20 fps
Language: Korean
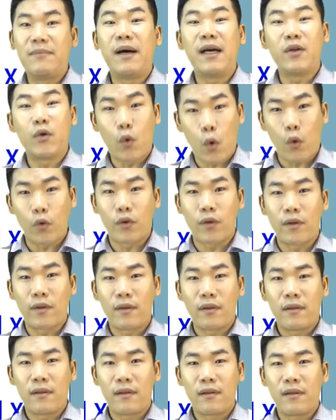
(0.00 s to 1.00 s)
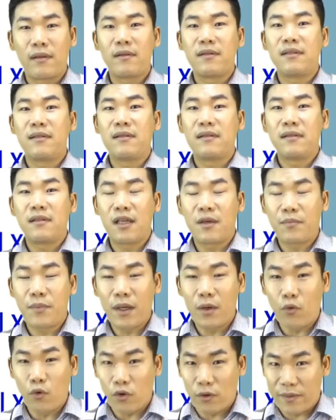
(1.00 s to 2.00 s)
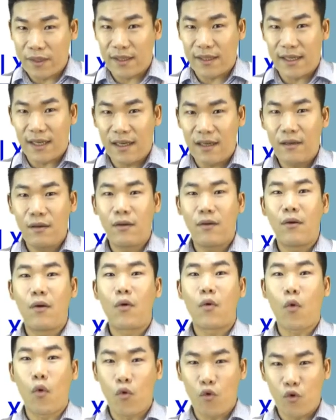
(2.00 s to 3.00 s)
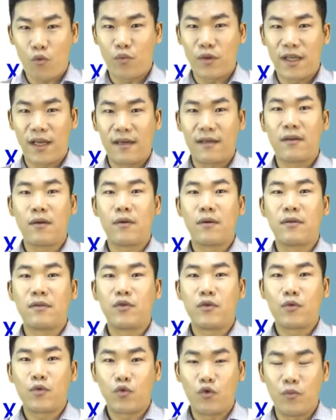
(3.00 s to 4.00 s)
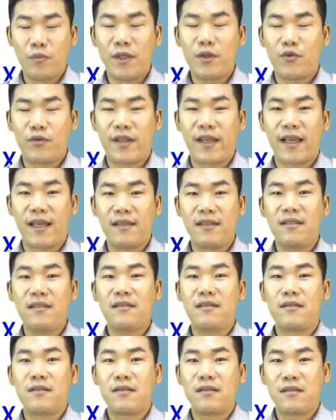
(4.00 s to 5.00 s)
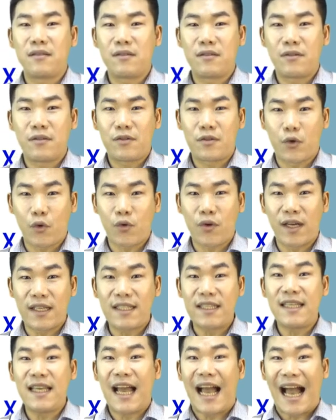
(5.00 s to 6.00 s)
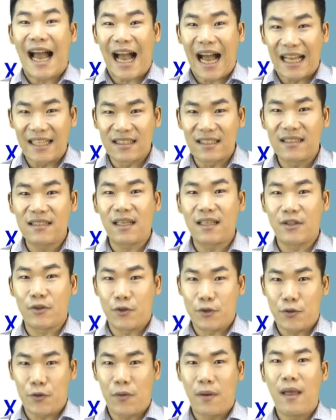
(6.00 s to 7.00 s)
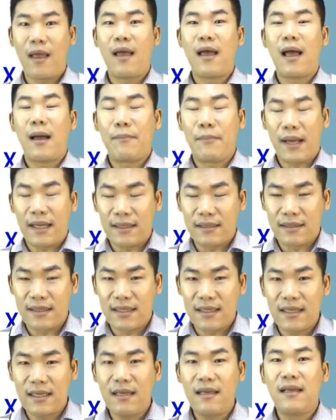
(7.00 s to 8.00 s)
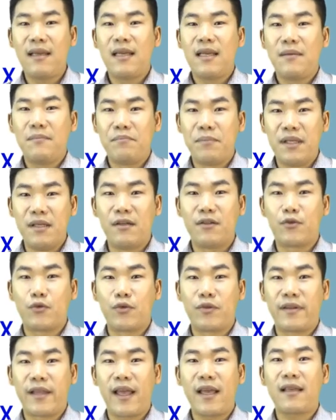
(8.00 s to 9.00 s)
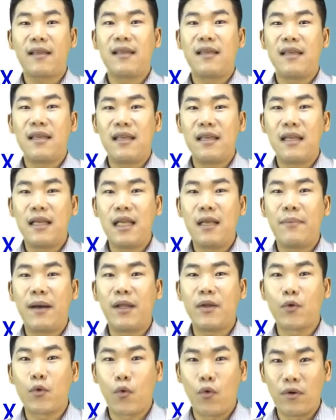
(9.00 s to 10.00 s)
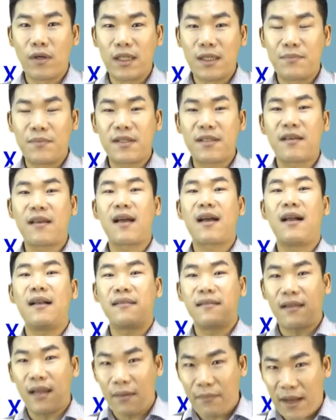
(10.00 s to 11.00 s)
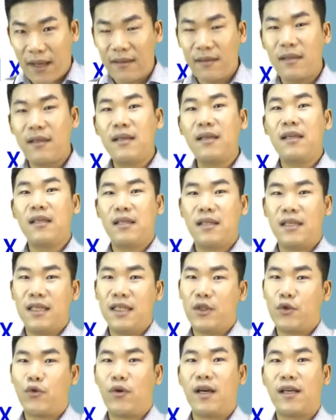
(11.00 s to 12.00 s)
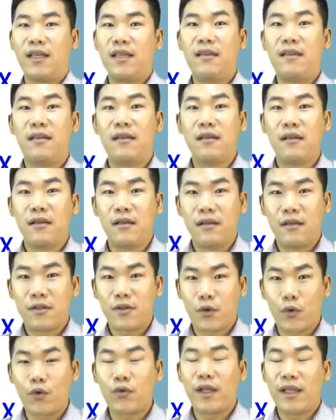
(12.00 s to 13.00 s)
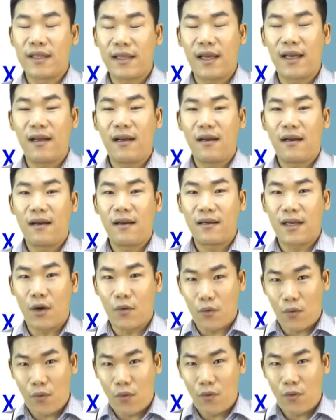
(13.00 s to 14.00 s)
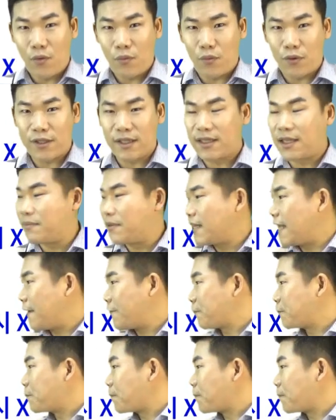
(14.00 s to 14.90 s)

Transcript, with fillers: 말은 곧 특별공급이거나 공공분양, 국민주택에는 적용하지 않는다는 거죠. 반드시 민영주택 일반 공급 청약할 때만 이 조항이 적용된다라고 보셔야 됩니다.